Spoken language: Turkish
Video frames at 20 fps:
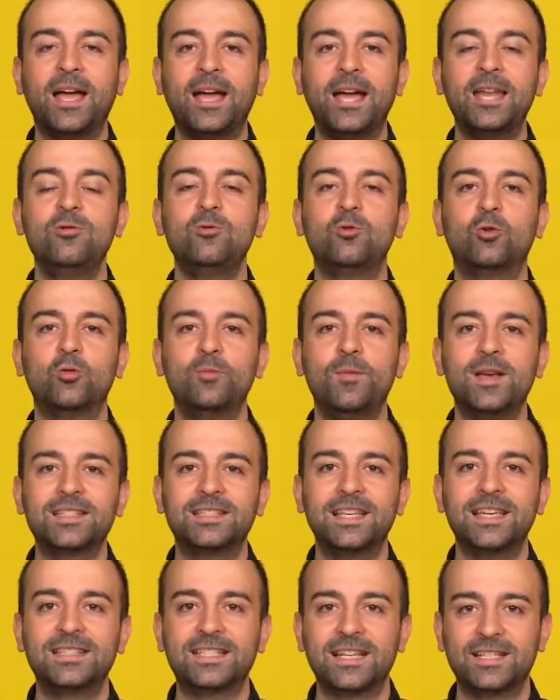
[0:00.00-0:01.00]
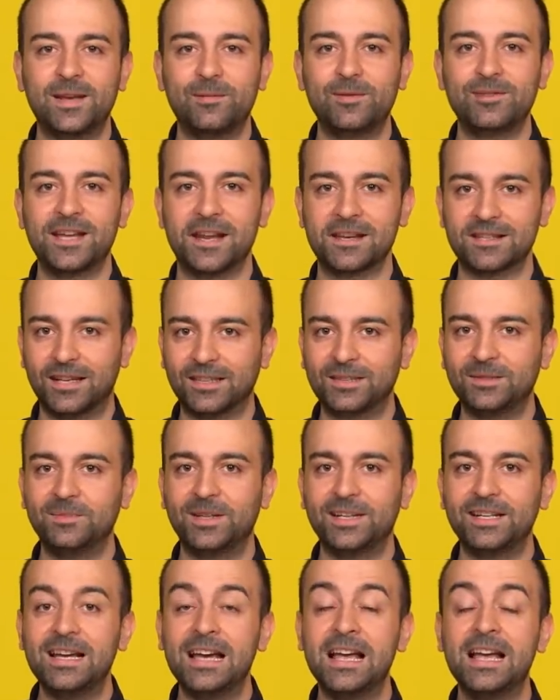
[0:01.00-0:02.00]
en uygun mesleği seçebileceğiniz
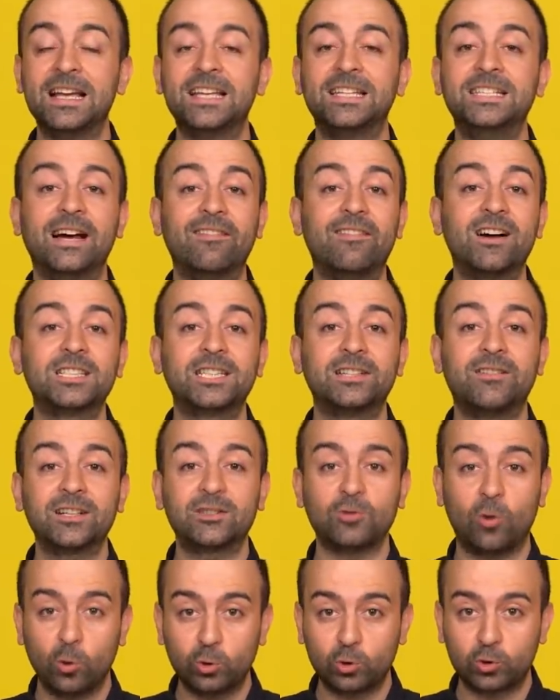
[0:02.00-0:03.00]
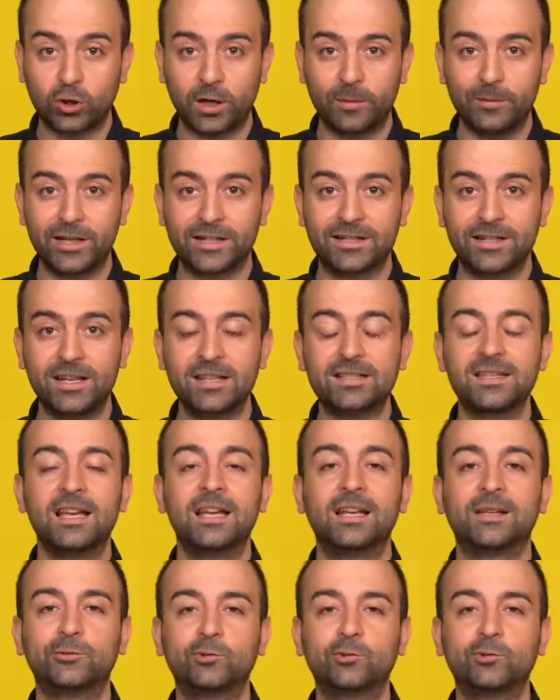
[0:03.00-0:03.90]
adımları yavaş yavaş oluşturabilirsiniz.